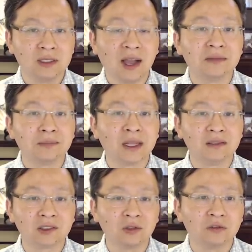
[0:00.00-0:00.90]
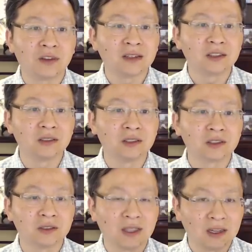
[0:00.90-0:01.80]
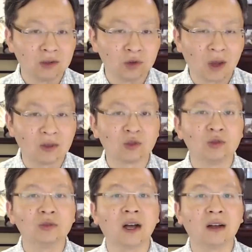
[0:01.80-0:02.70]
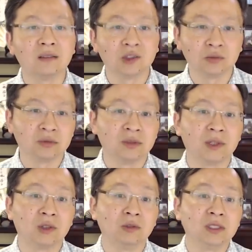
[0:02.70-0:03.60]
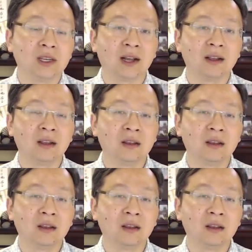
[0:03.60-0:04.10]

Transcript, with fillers: 样本受访者是哪个选区的，就不那么容易了。